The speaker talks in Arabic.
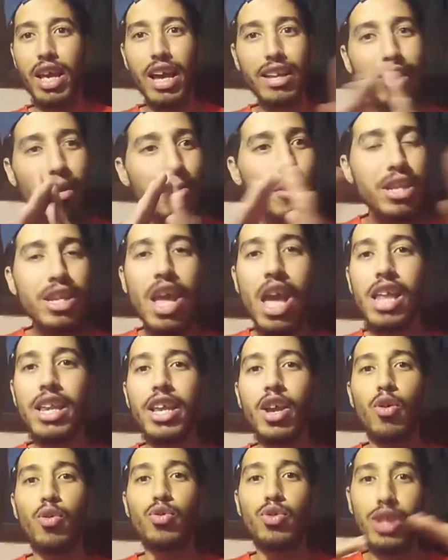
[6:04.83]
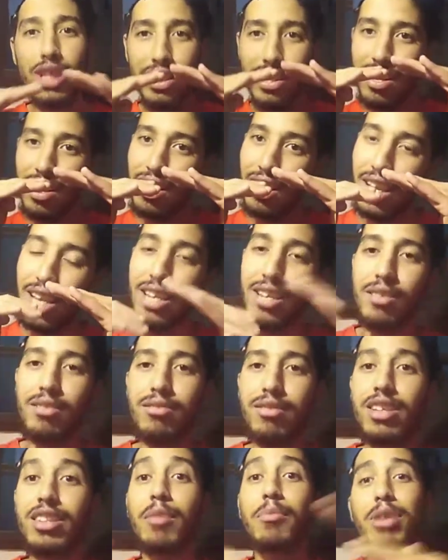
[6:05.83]
اتمنى ان يعود اذا يعني
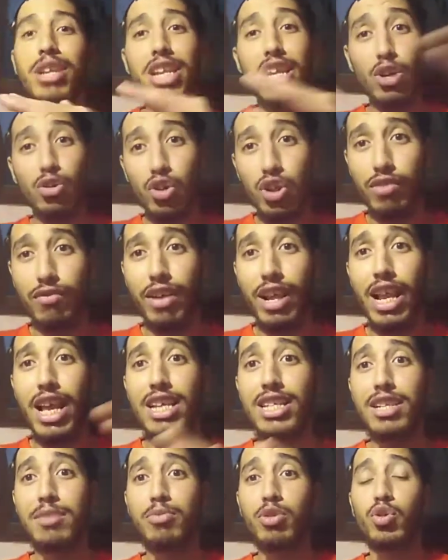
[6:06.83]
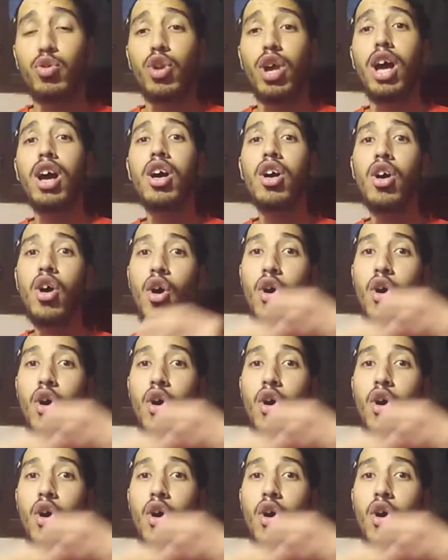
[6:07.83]
نتمنى له الشفاء العاجل بسرعه